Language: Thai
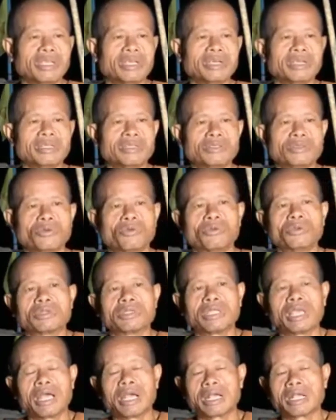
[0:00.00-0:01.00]
นี่คือ
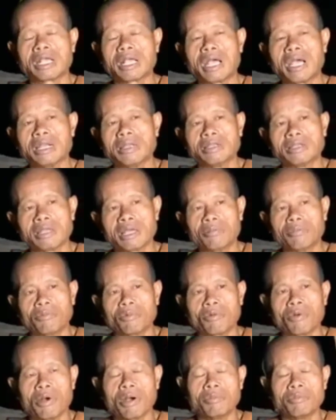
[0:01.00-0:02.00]
สุขจากการ
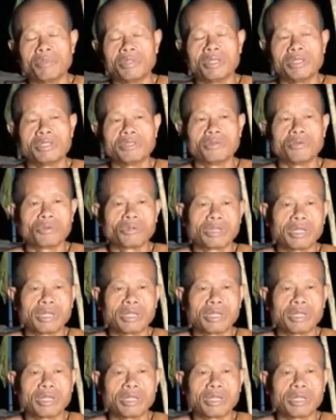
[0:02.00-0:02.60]
ทำความดี